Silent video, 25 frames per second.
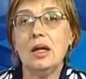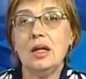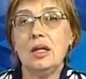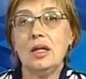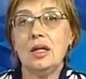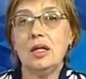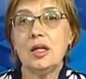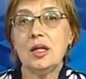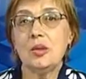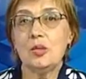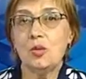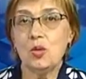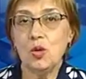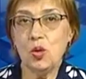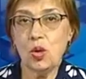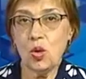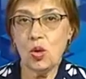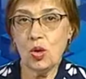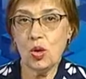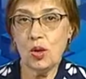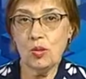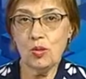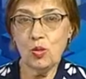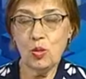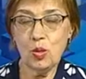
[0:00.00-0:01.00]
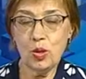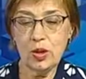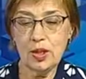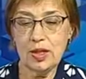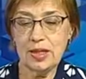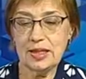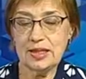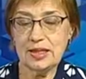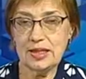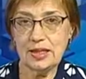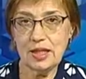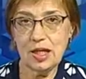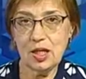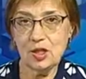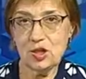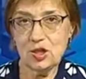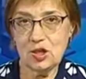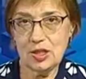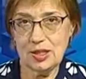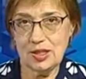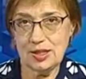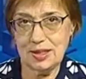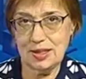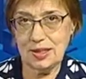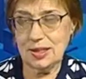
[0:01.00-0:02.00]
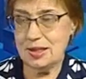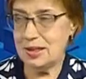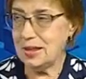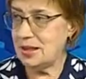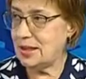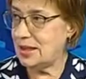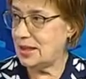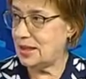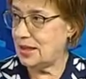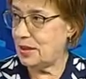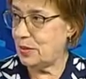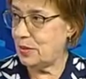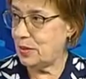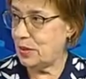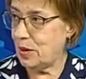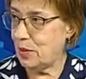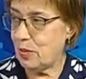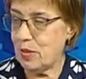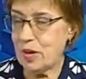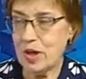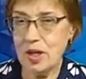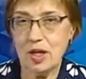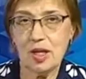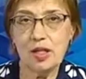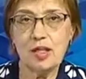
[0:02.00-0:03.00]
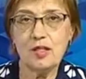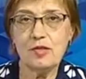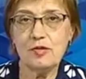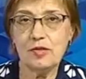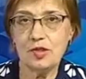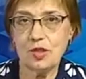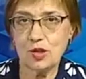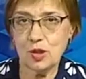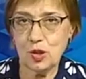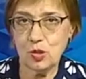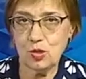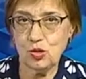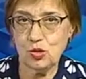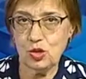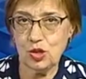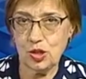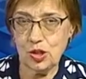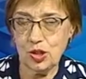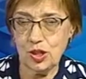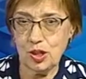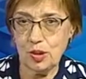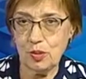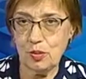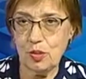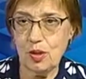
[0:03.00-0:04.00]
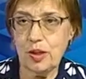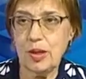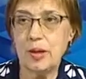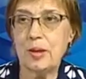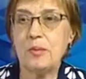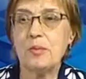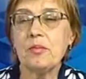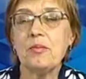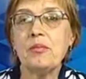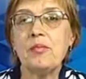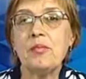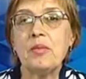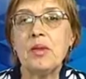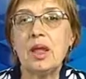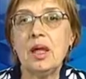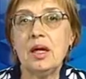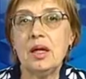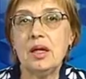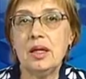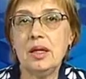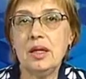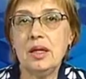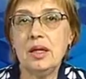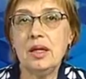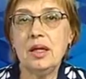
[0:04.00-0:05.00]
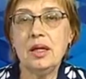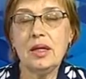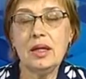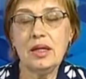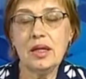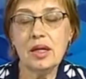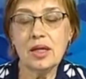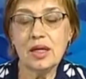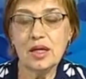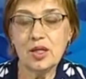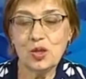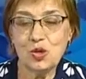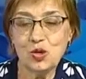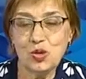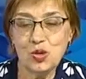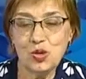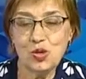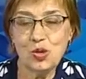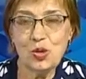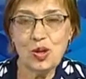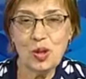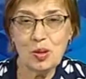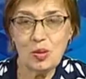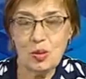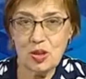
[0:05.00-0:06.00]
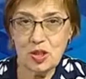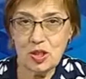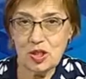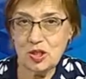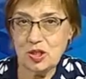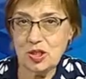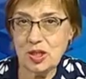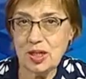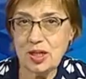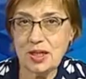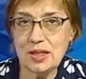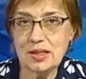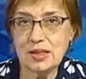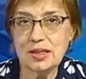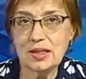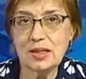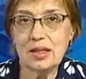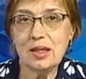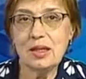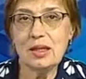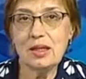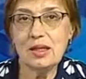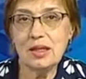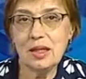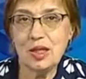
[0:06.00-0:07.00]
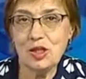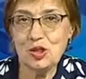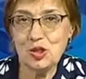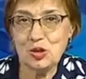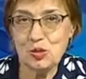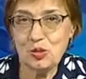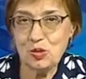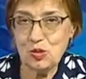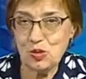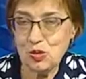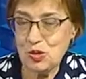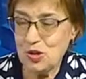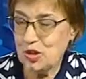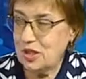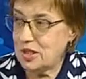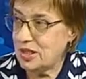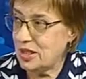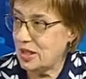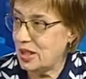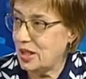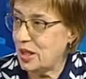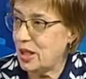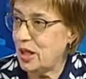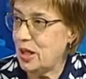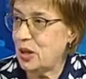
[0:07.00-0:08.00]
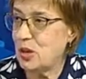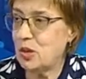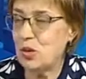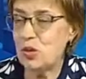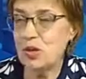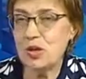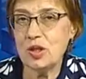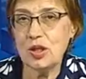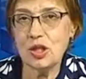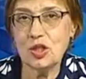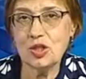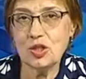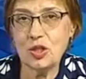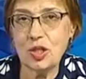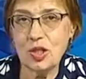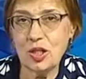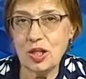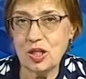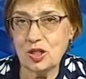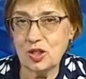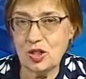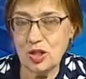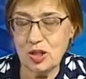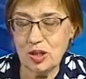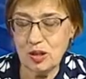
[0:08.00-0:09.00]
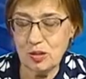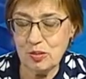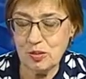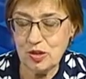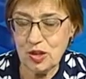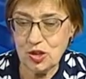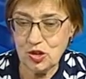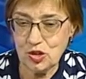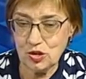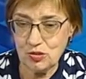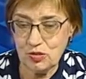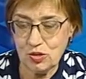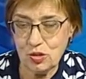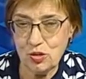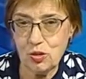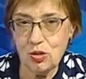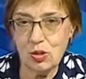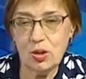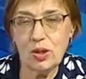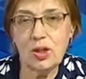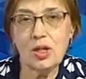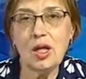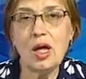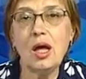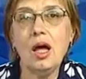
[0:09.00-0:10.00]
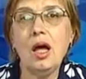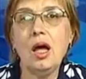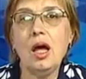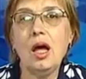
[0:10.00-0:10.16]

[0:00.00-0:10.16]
Их много, более 160 препаратов исключены были – и я хочу, обращаясь к нашему населению, к наш, гражданам нашего города,